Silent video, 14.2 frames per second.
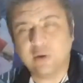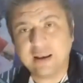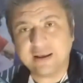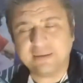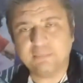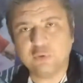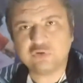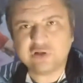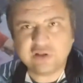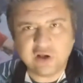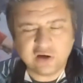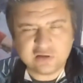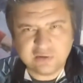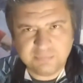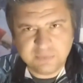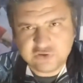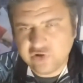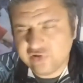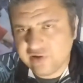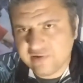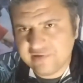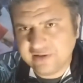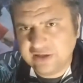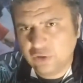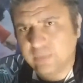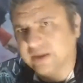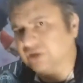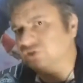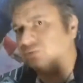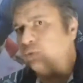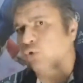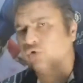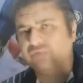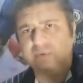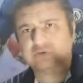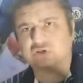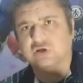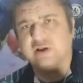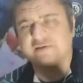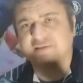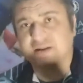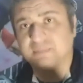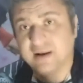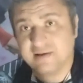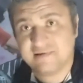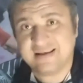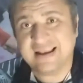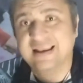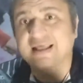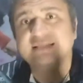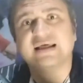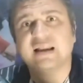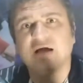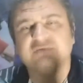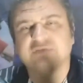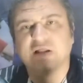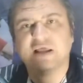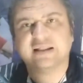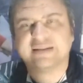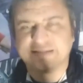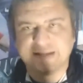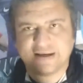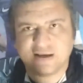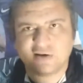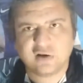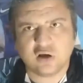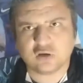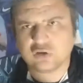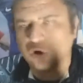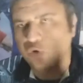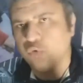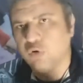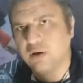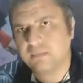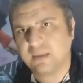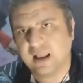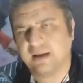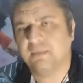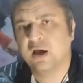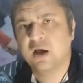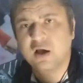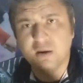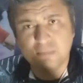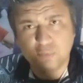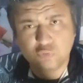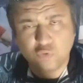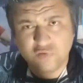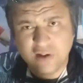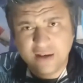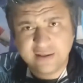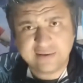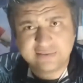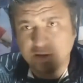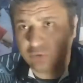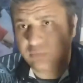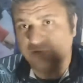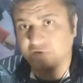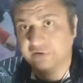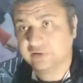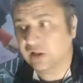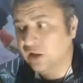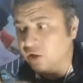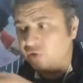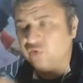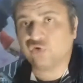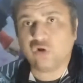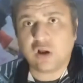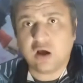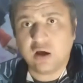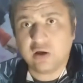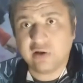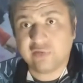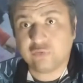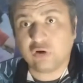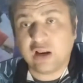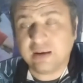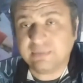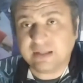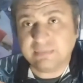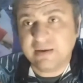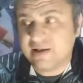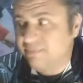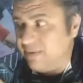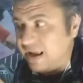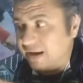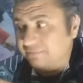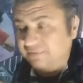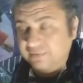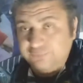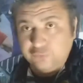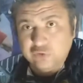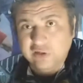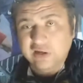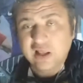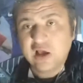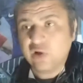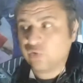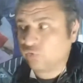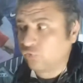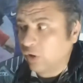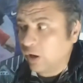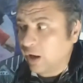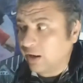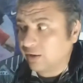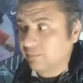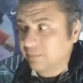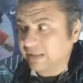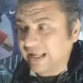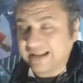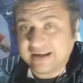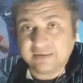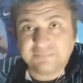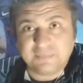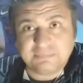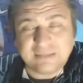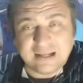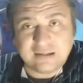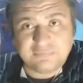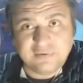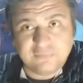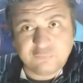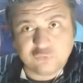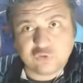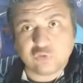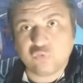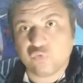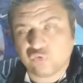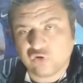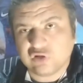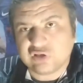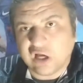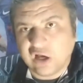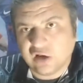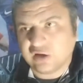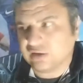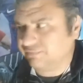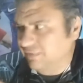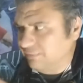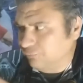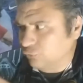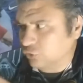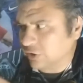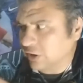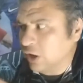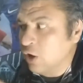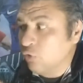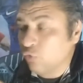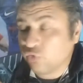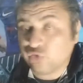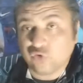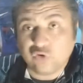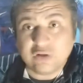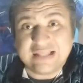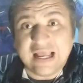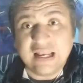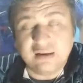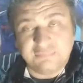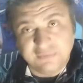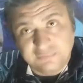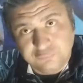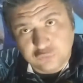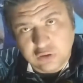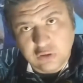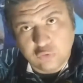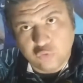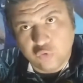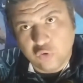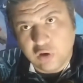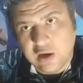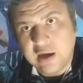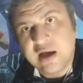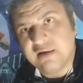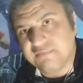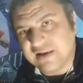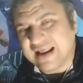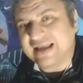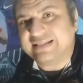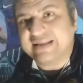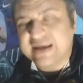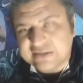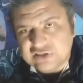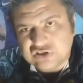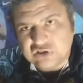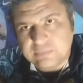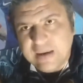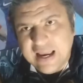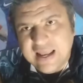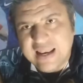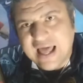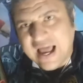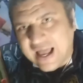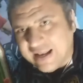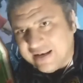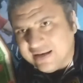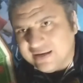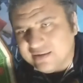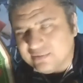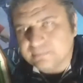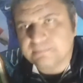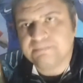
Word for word: هو اللي كان موجود النهارده في مانشستر سيتي وما كانش موجود في ماتش كريستال بالاس اللي ادانا افضليه تكتيكيه النهارده جوه الملعب الموضوع سهل جدا وبسيط السرعه السرعه اللي بيتميز بيها فيل فودن السرعه بتاع الخفه بتاعت فيل فودن وسرعه حركه فيل فودن وسرعه نقل فيل فودن للكوره فرقت ناحيه الشمال عن